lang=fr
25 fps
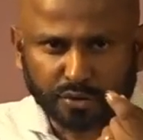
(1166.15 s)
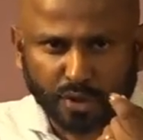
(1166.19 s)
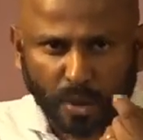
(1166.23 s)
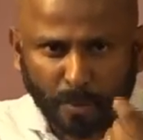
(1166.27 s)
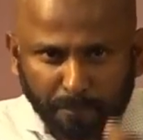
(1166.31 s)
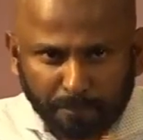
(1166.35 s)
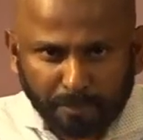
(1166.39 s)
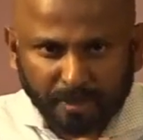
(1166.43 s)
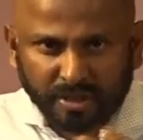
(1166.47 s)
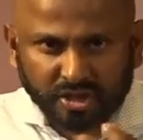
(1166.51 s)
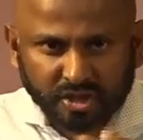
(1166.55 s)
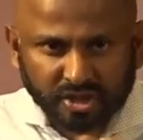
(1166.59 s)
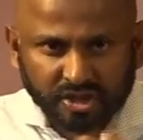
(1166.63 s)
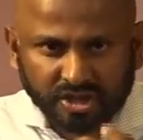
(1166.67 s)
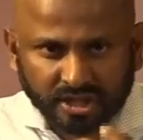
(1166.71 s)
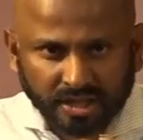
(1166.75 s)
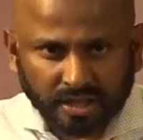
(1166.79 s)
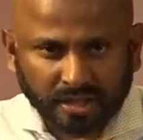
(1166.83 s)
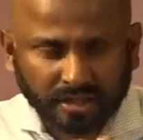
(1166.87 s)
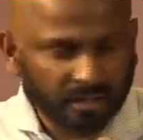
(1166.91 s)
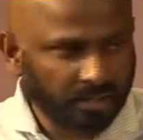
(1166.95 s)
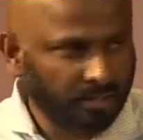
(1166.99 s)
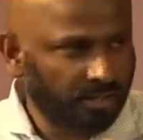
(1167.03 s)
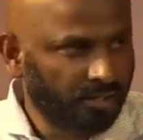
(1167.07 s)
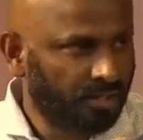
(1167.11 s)
et de vous
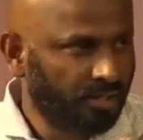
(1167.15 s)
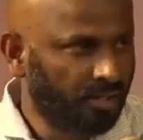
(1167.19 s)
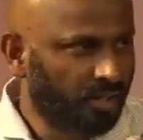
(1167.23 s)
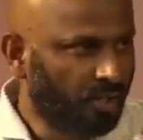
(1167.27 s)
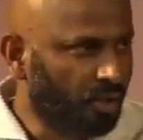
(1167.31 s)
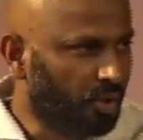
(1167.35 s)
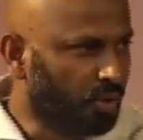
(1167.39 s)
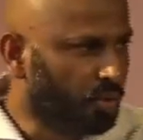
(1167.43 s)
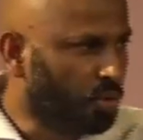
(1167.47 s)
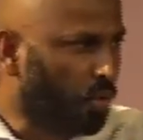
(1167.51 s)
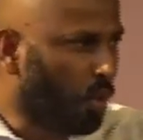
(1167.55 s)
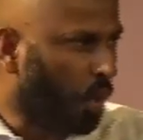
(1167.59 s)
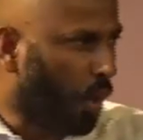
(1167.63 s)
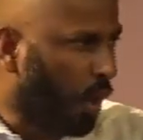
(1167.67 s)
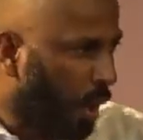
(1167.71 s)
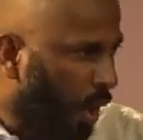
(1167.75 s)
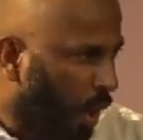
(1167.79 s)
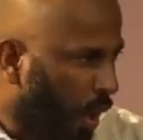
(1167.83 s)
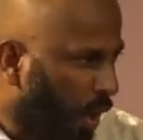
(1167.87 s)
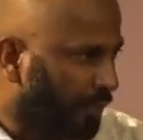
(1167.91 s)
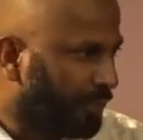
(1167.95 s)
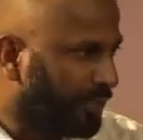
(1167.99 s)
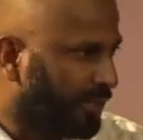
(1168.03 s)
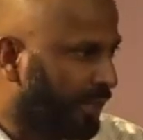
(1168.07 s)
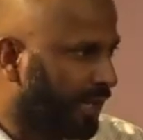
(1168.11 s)
empêcher
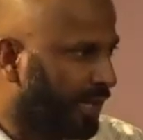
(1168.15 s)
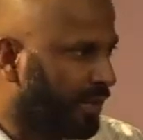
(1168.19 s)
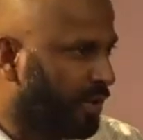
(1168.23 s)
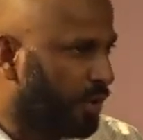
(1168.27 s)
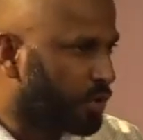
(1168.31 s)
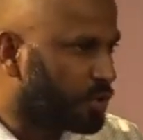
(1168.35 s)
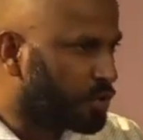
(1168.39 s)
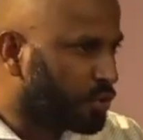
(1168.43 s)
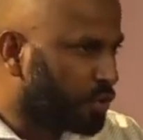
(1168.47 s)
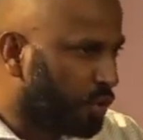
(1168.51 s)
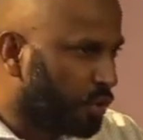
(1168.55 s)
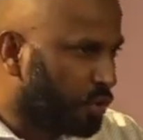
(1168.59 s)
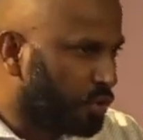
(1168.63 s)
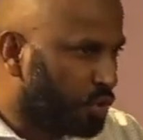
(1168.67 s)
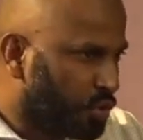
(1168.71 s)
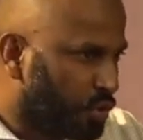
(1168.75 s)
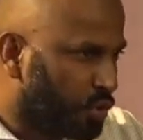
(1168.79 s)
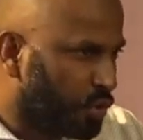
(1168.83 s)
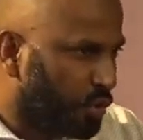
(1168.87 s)
de rentrer